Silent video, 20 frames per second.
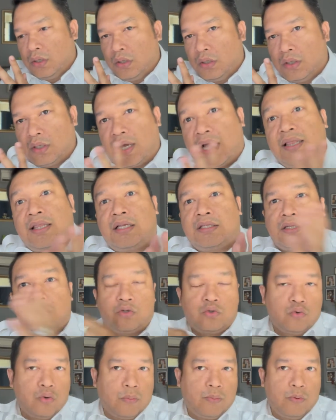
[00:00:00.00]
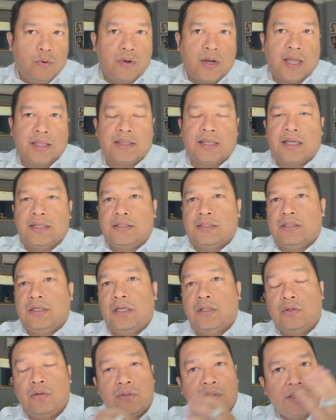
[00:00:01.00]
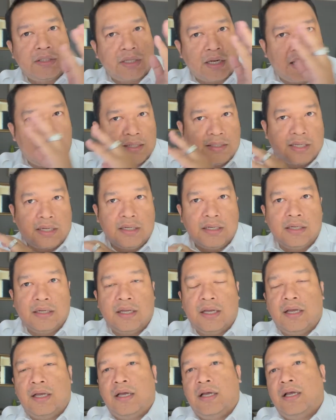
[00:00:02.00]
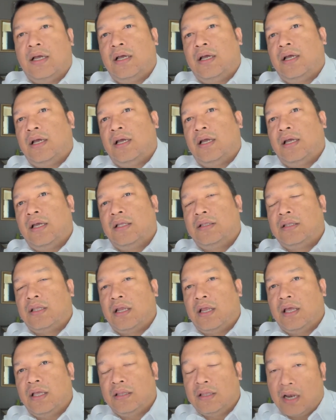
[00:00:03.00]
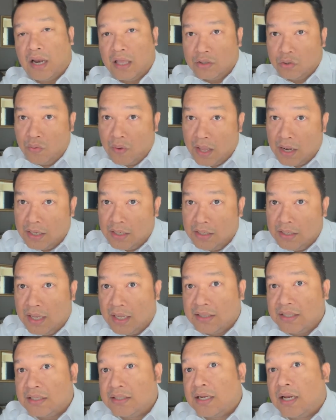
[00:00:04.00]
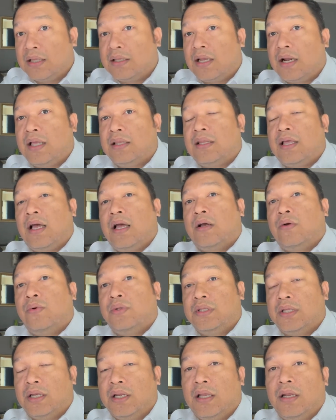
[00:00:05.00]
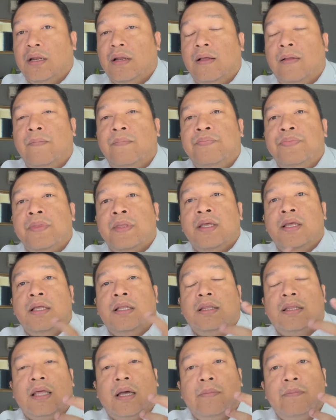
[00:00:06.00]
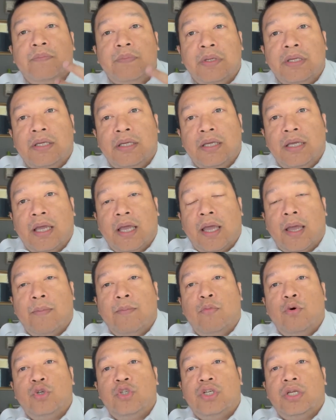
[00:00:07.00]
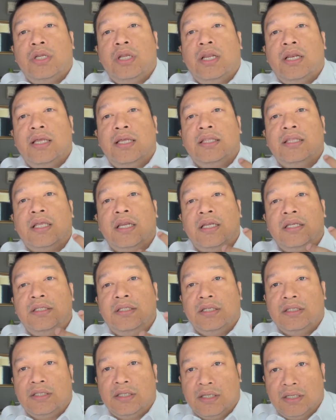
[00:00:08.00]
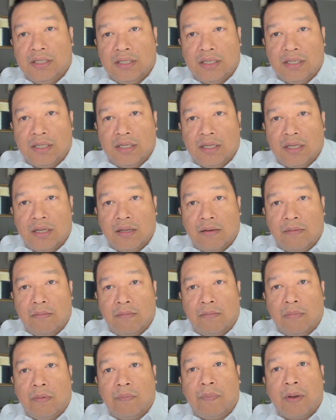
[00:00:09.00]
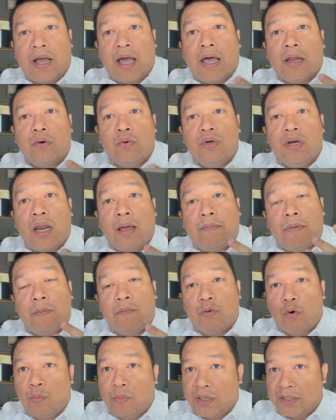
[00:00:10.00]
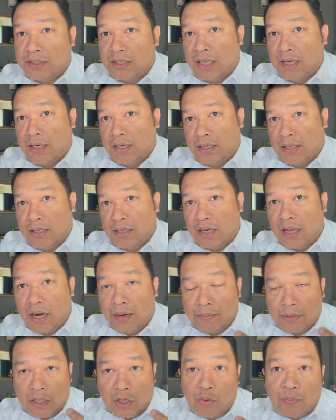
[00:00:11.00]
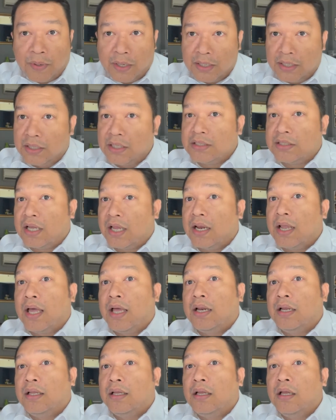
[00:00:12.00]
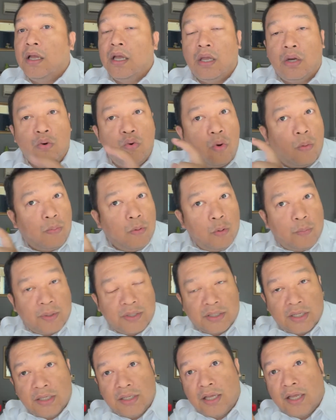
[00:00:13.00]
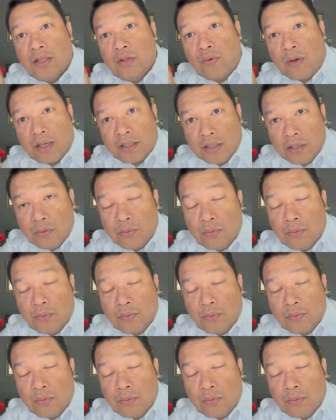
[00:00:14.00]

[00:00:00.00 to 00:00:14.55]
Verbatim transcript: 100 ke atas 120 ke atas itu kecerdasan uh, intelektual di atas rata-rata kontinen. Tapi emotional intelligence ini berpengaruh 80% dalam kehidupan kita sehari-hari. 20%-nya itu IQ.